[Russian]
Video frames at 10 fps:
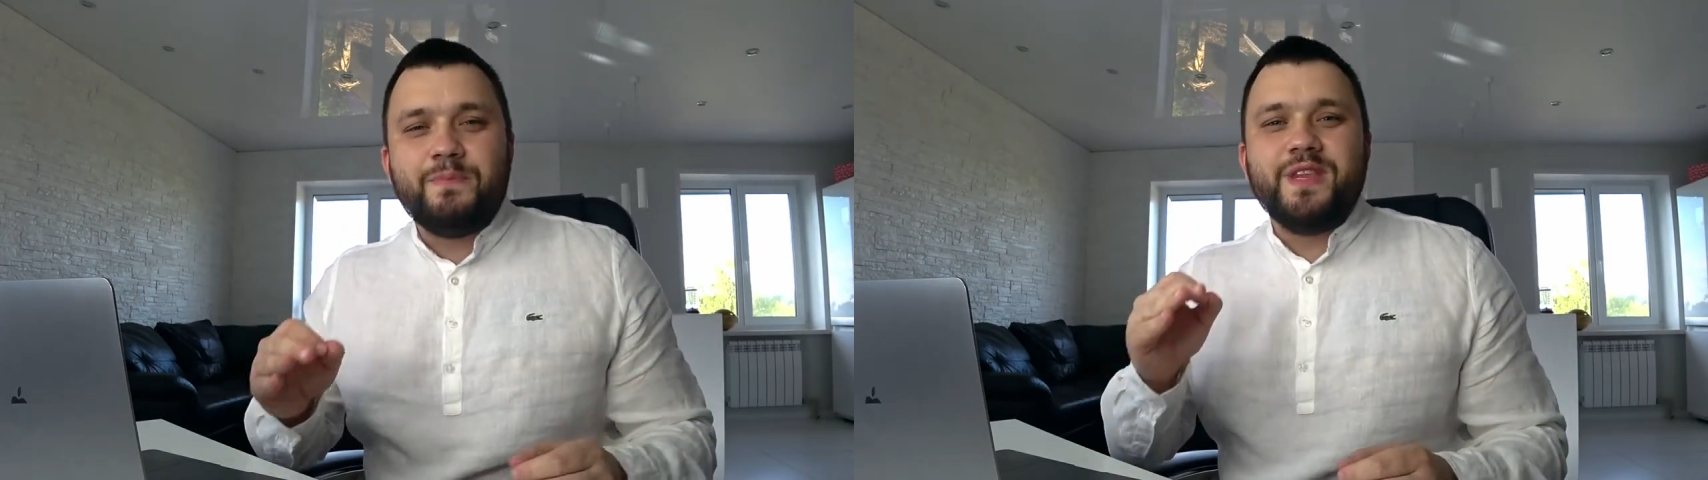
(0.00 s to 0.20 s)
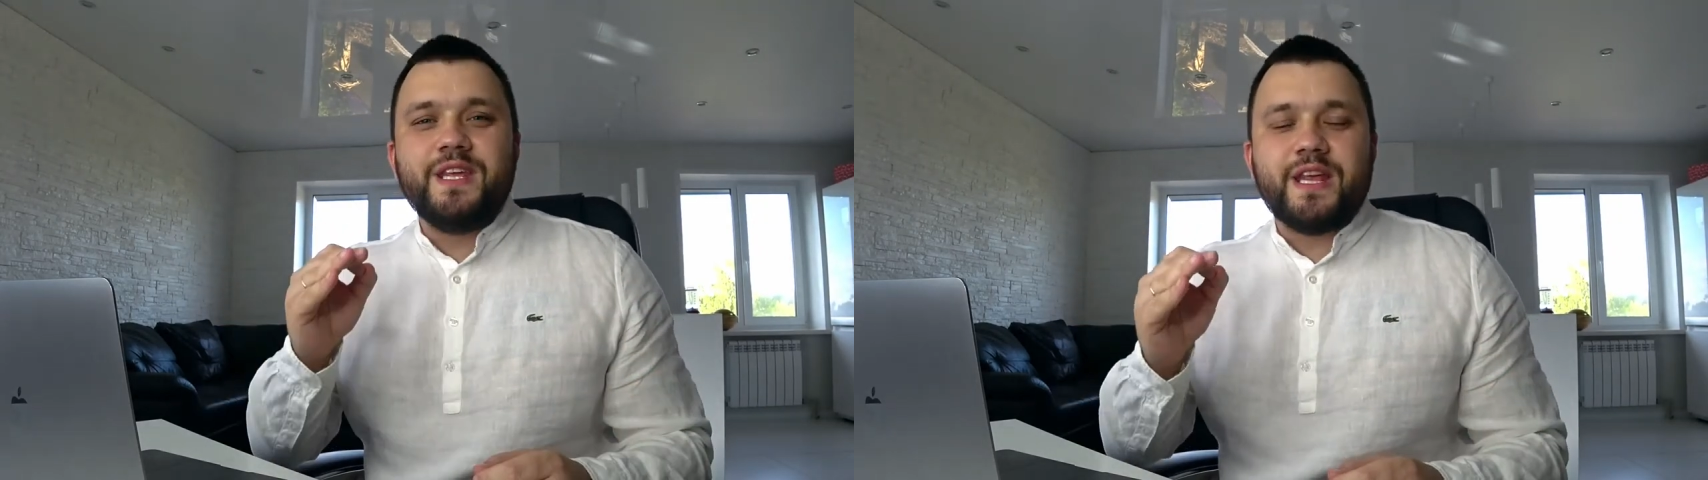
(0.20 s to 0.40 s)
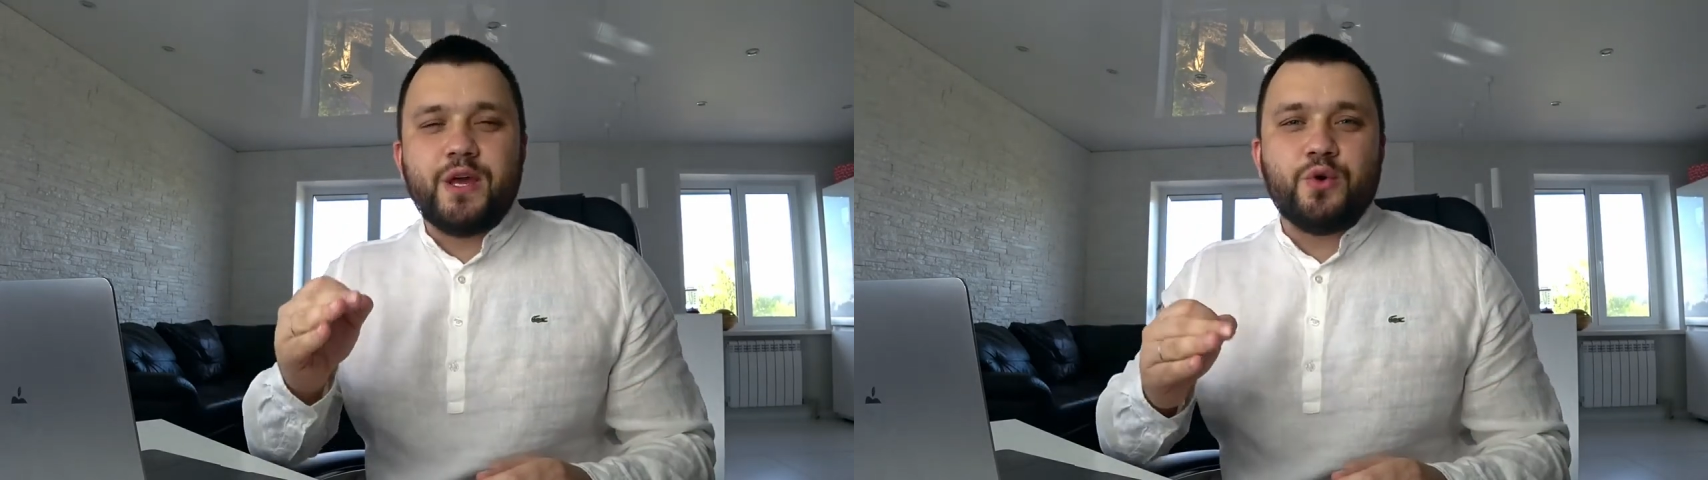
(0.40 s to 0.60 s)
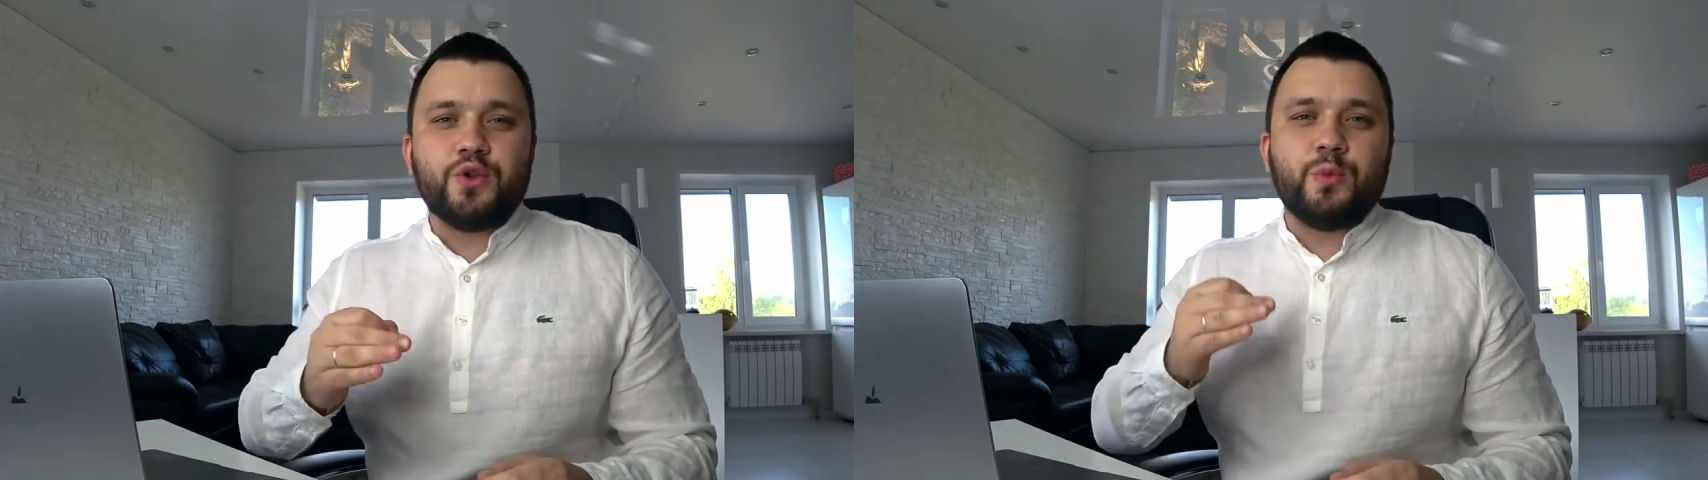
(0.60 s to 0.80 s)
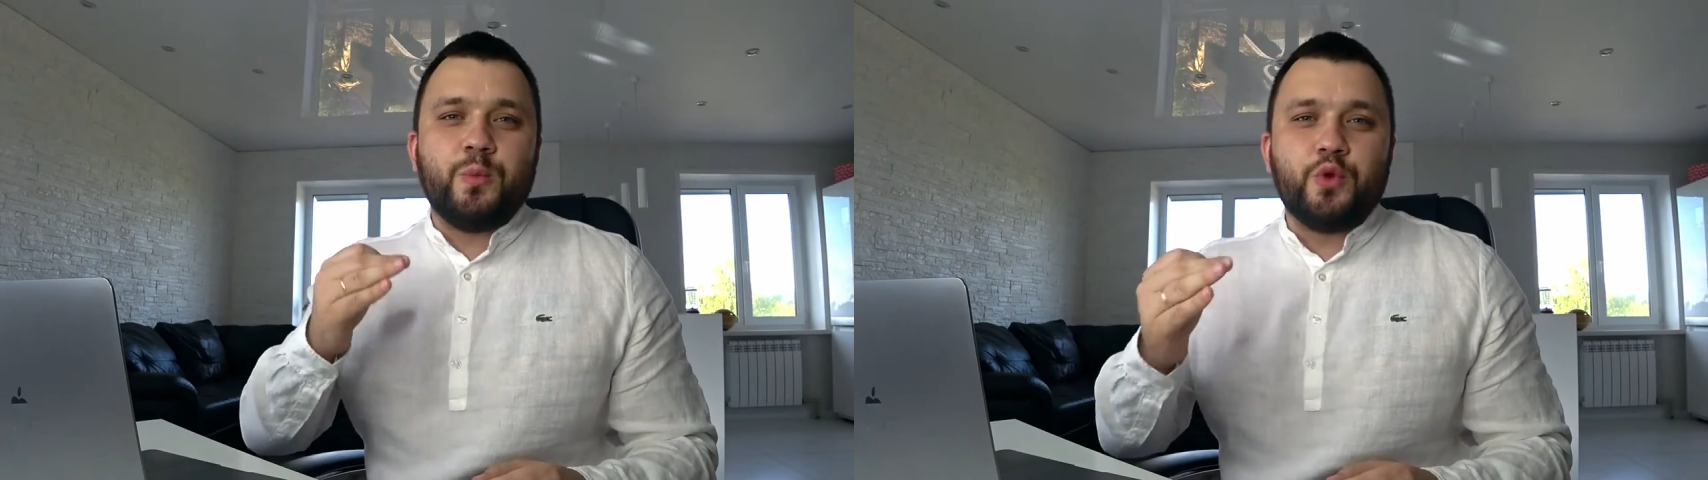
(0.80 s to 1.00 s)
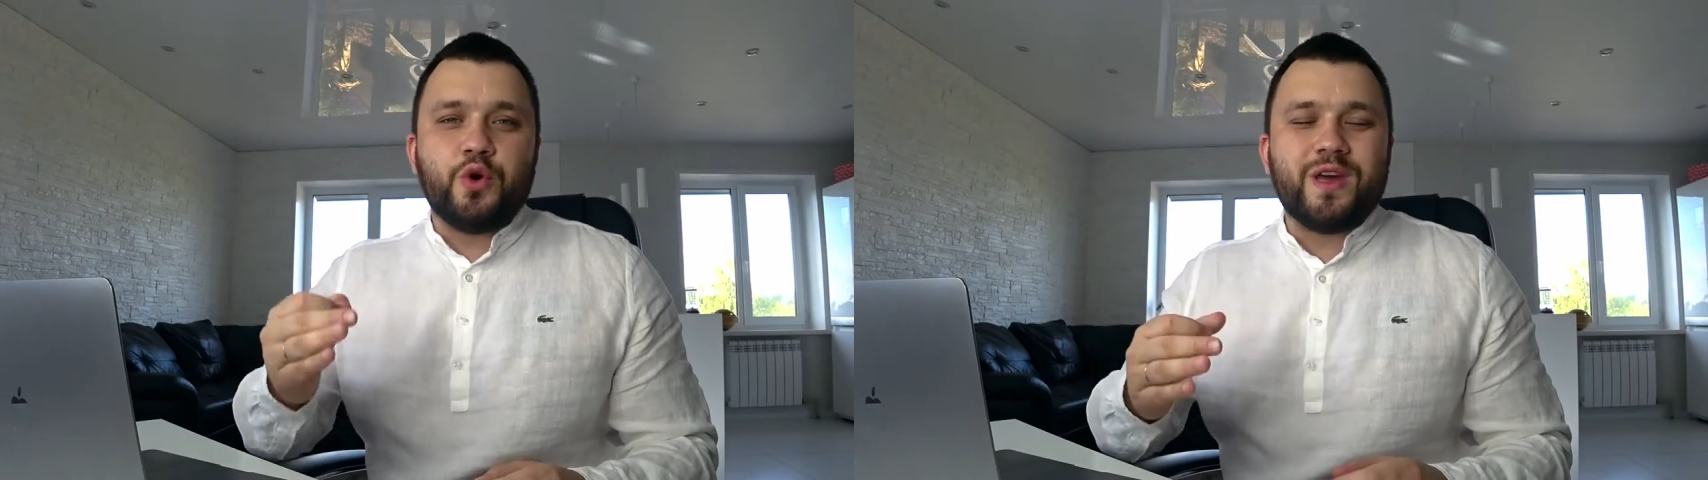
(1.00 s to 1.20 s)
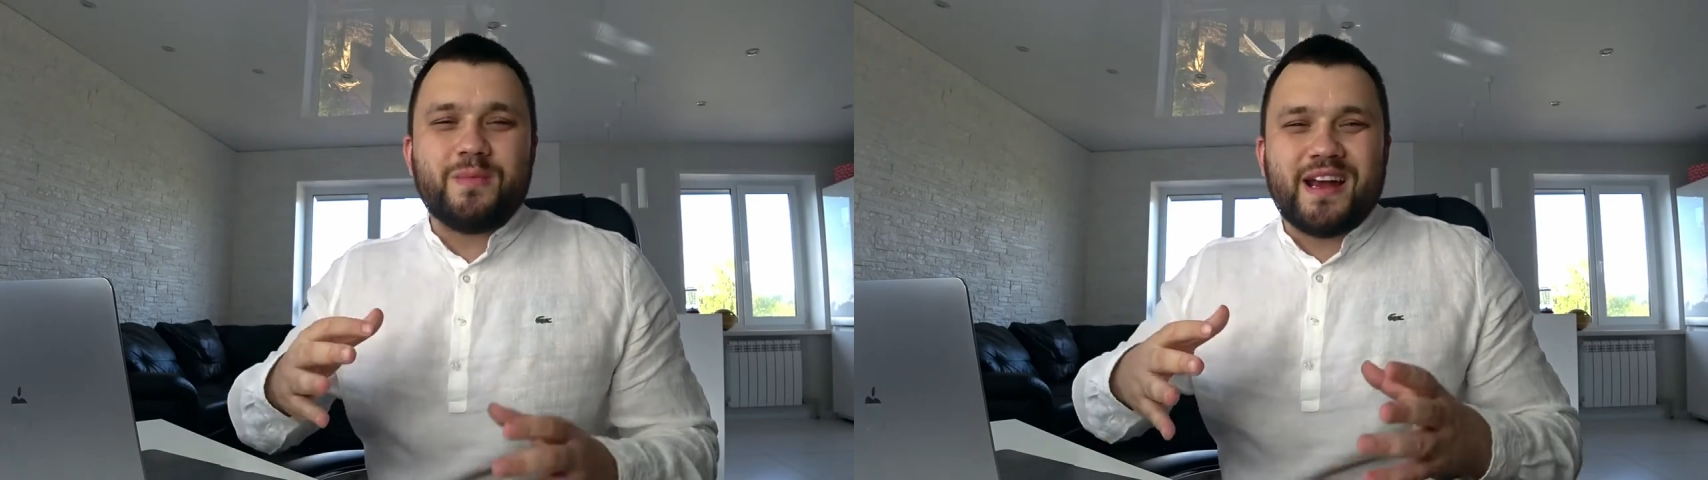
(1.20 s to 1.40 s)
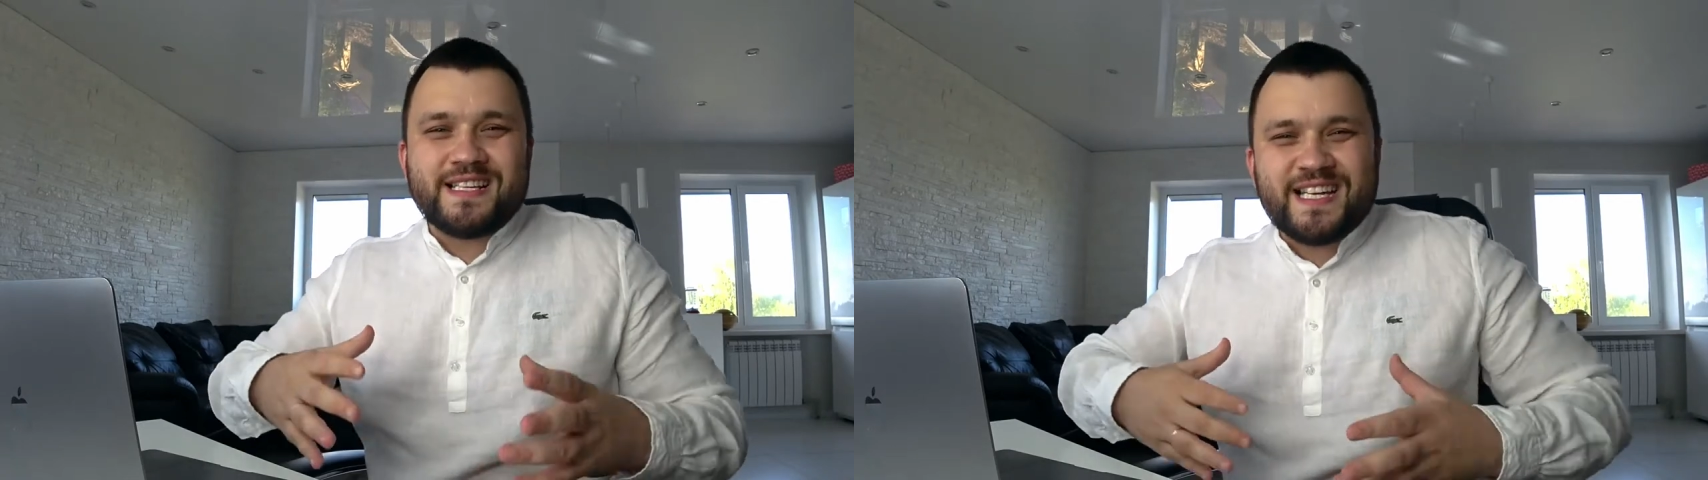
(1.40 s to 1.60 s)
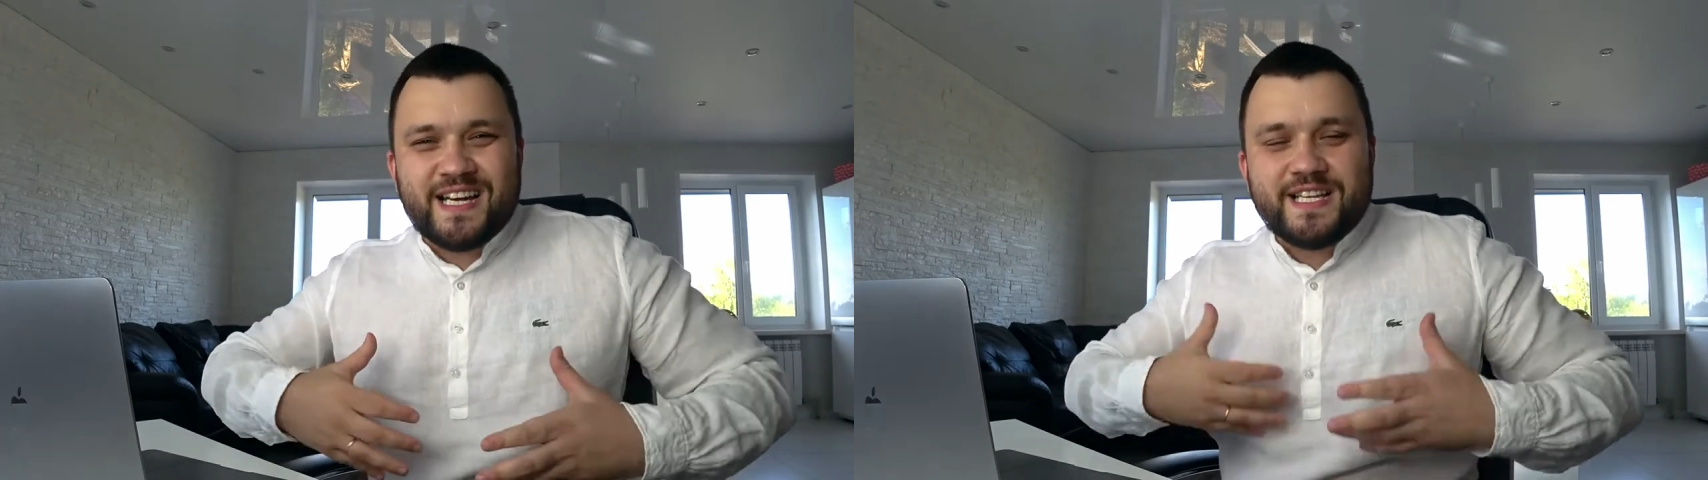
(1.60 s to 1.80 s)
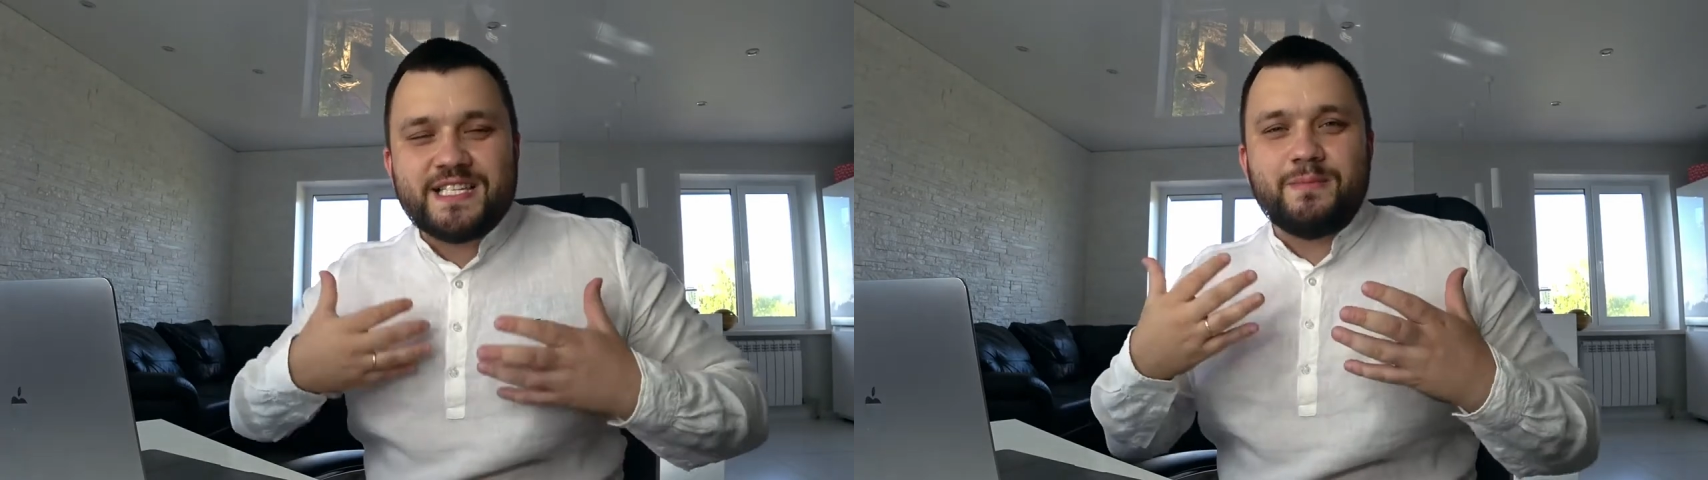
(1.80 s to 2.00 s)
не дает многим
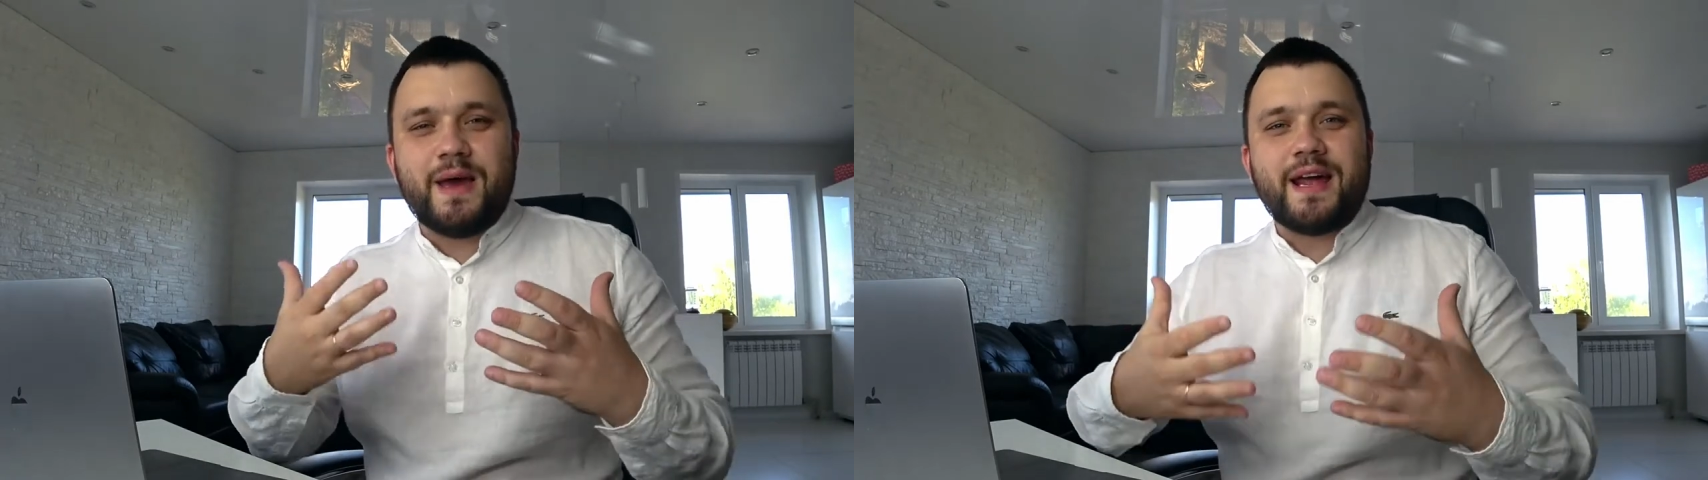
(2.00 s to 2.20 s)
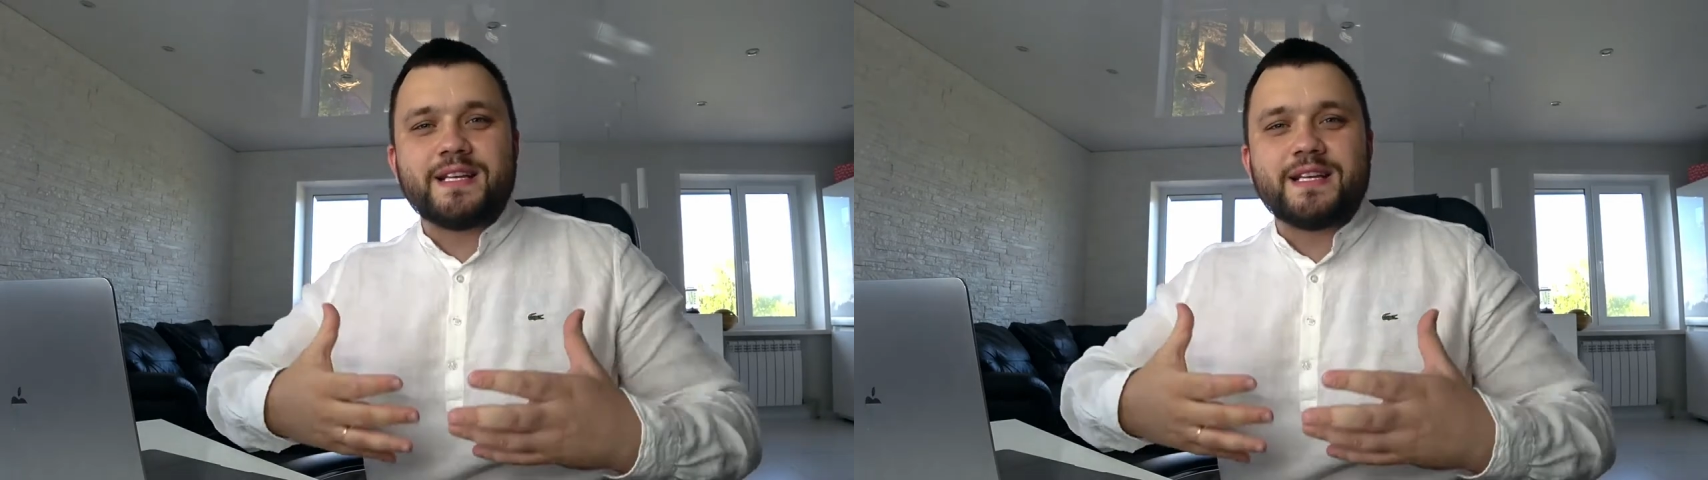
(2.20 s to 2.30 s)
раскрыть себя,